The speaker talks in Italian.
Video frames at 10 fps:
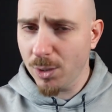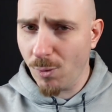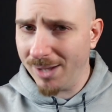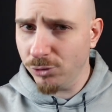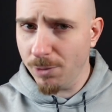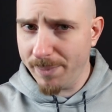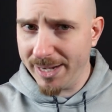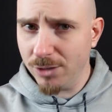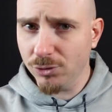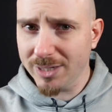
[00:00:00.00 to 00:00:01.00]
quando il
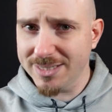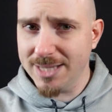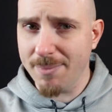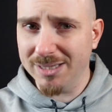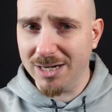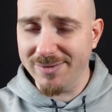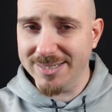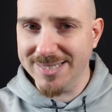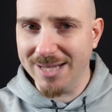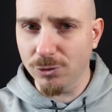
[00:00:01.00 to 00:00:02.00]
periodo che stiamo
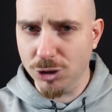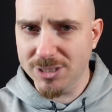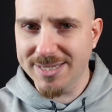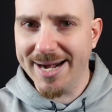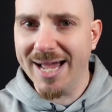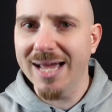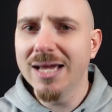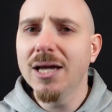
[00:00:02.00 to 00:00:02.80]
attraversando cesserà,